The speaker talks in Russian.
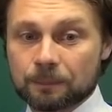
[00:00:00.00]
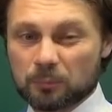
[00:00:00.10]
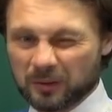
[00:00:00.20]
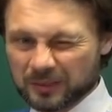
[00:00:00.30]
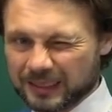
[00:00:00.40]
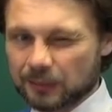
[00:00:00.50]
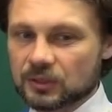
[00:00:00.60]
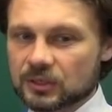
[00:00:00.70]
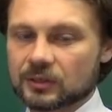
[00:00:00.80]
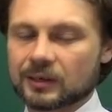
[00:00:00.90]
Правда, там
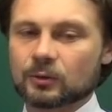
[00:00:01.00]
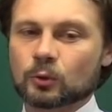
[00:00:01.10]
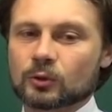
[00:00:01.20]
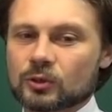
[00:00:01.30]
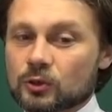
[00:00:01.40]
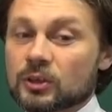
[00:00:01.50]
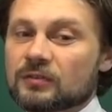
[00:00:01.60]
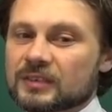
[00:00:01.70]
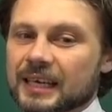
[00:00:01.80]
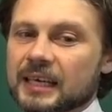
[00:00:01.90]
есть такая тонкая, что
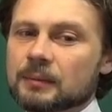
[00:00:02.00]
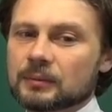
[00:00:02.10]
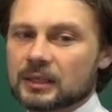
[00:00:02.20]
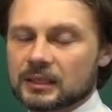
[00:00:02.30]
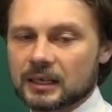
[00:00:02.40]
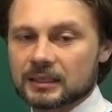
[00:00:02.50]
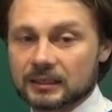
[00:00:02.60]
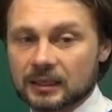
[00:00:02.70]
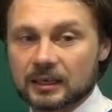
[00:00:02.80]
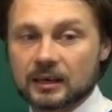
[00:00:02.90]
невзаимные, да,
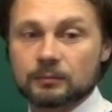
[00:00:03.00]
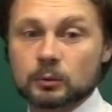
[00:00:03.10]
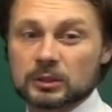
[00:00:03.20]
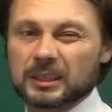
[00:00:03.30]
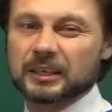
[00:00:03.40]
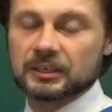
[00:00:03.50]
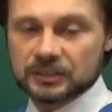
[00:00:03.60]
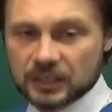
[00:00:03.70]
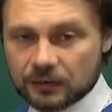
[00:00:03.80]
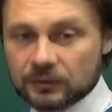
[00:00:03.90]
тогда граф будет
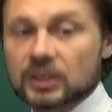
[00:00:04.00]
ориентирован.